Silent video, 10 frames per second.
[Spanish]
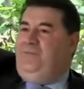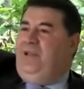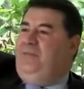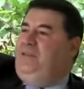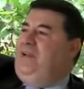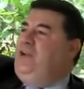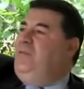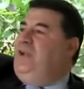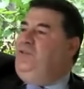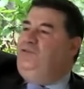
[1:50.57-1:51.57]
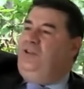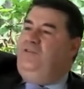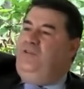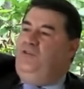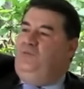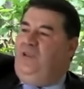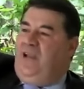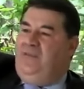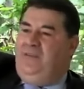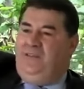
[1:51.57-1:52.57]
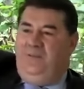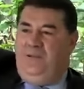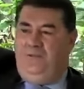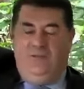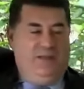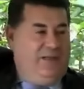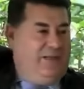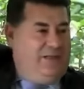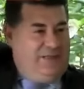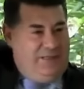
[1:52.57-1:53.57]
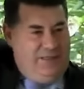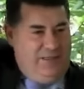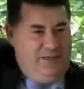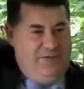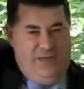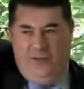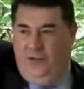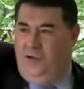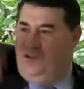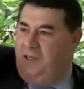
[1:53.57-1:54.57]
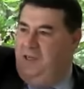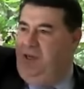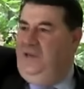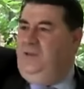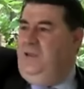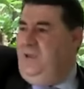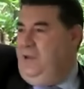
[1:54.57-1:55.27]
en el Vaticano ven allí unos edificios muy grandes y ven unas edificaciones y